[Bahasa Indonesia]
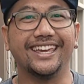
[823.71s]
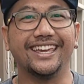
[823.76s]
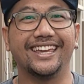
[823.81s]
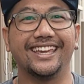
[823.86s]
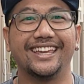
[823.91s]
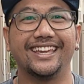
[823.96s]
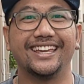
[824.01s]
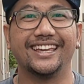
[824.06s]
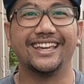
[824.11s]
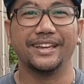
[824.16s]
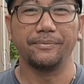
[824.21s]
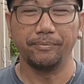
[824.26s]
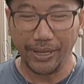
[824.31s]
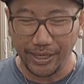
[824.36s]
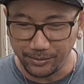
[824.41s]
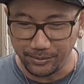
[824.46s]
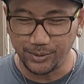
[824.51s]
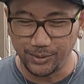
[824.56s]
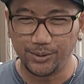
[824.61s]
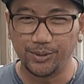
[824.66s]
Pitbull.
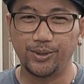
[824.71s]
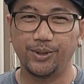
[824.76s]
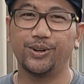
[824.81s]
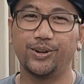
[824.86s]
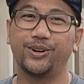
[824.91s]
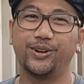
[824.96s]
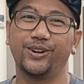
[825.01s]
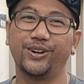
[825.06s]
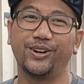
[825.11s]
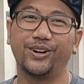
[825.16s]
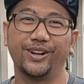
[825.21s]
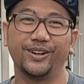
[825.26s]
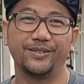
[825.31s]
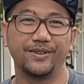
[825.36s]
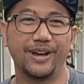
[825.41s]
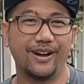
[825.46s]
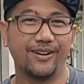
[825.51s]
Pitbull.